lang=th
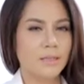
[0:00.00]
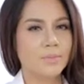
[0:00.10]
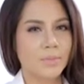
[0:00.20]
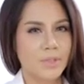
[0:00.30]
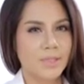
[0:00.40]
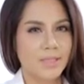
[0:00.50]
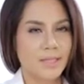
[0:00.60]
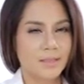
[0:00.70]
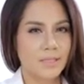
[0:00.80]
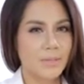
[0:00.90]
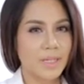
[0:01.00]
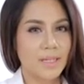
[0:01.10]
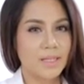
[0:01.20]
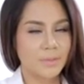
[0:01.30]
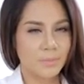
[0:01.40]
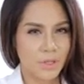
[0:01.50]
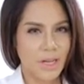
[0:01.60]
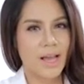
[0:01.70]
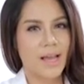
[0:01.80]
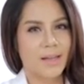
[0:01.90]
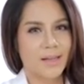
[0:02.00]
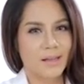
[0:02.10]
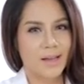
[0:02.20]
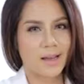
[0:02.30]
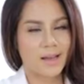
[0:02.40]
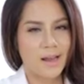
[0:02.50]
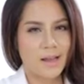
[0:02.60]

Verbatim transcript: เริ่มต้นจากที่มิตรดีเริ่มต้นขายเลยค่ะ